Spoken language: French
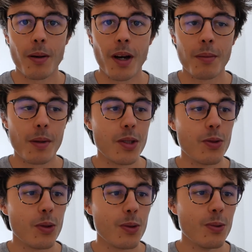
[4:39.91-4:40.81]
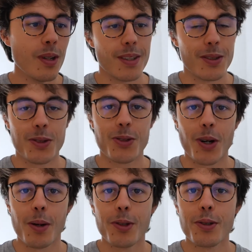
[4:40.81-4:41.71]
à m'habituer au goût. Et donc, je te
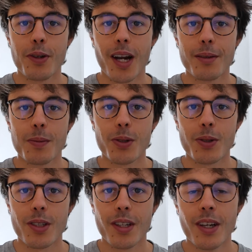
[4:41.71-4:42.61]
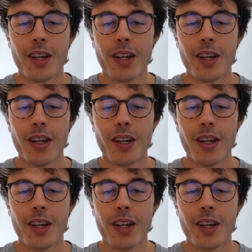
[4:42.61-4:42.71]
recommande de faire la même chose.